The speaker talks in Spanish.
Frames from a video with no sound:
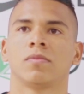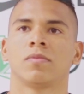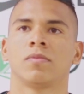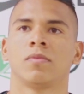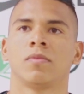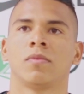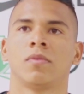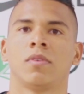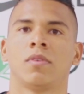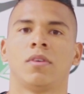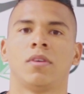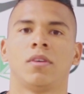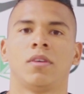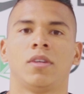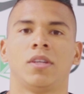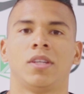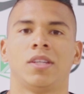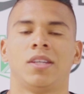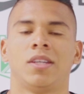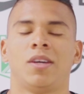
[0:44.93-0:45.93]
Libertadores?
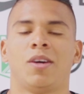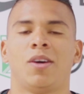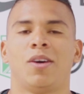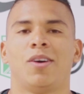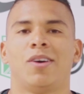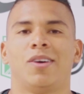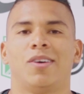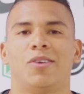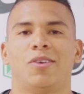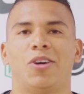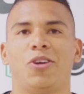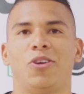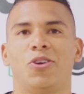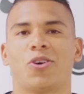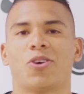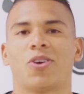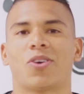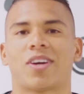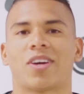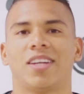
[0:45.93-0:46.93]
Bueno, yo
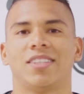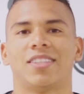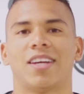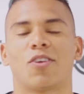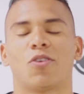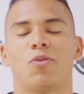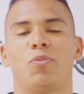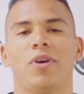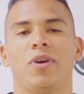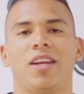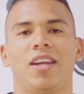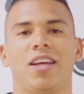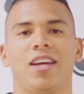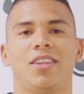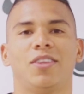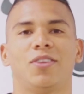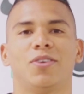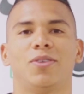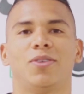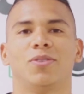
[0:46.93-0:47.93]
creo que es algo muy
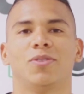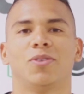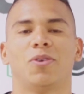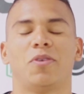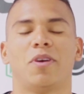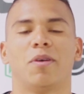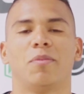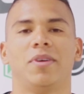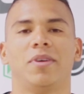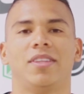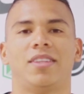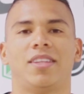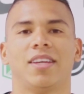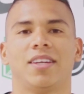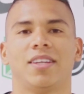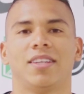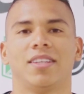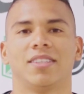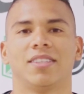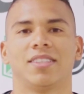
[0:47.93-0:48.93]
lindo.
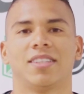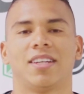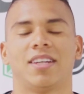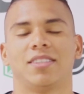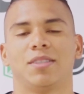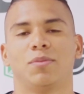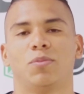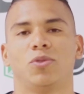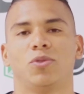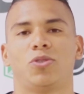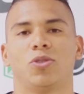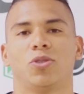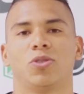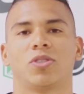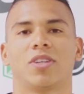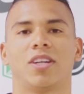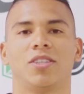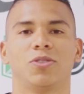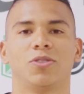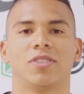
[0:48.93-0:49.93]
Obviamente, hace
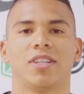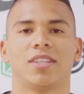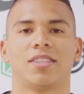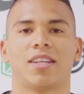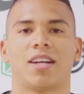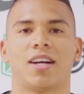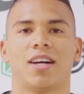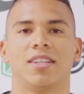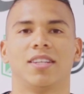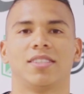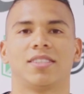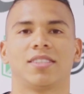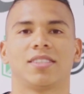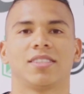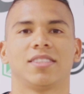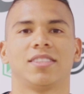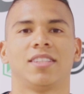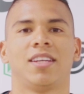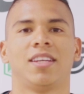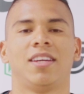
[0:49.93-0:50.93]
muchos años
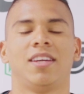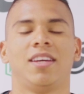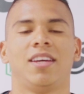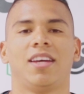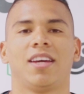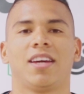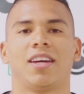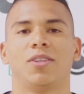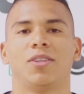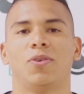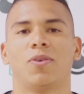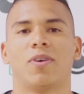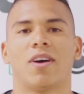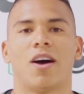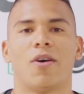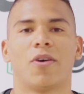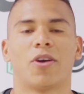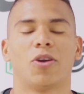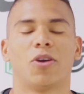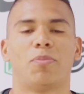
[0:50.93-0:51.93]
atrás que
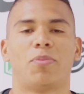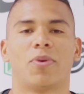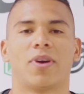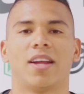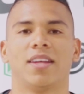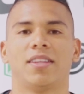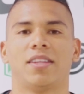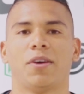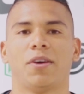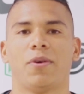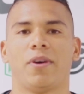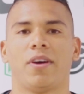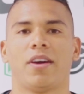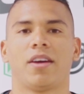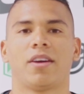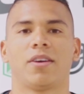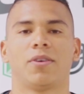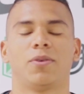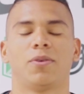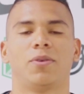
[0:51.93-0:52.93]
tocaba verlo por la
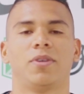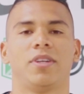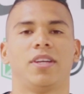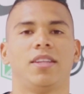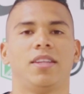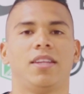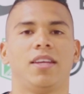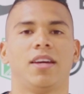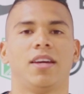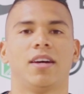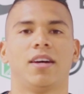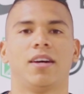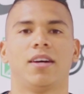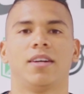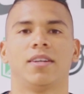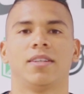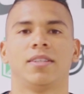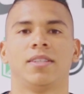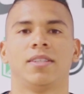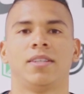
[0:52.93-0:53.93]
TV, hoy en día
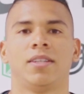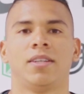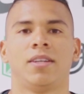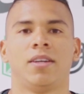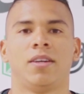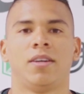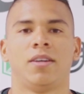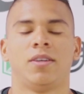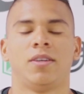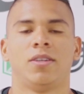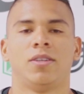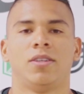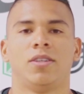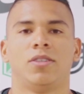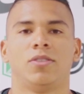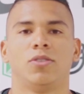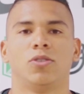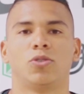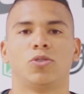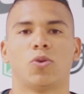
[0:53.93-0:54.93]

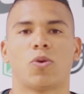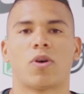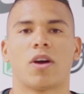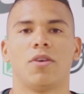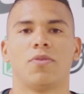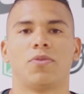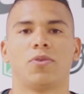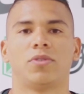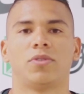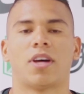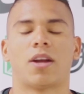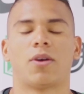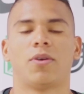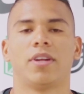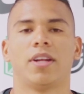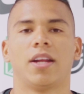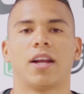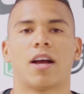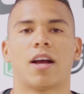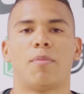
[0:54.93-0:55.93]
nos toca disfrutarlo
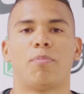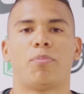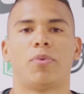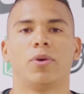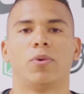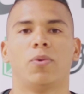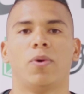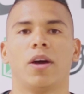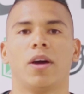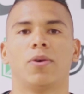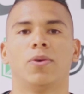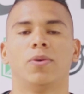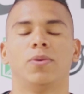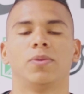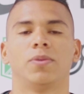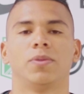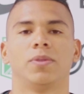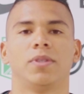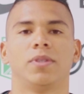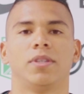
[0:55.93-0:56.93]
en el campo de juego.
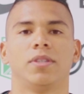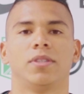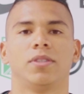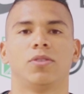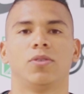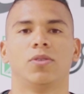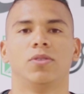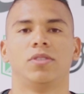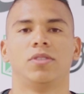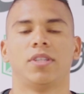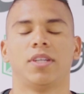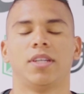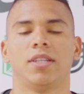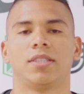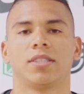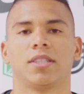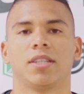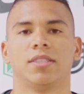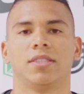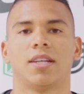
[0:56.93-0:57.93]

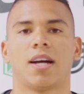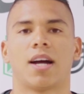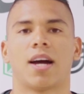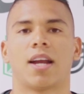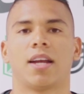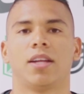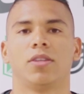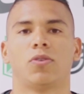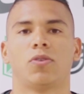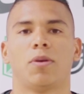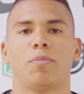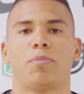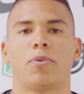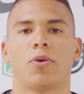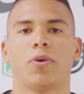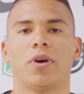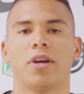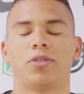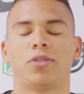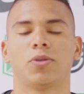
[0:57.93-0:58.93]
Entonces, es sacarle todo el
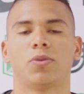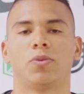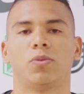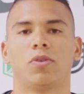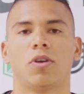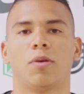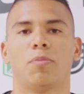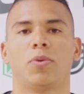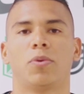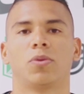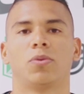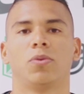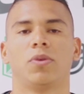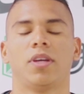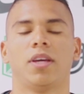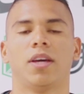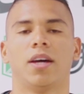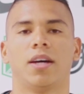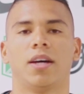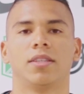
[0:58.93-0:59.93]
provecho, una
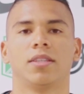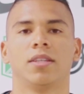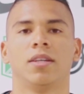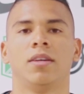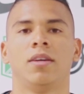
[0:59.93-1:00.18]
oportunidad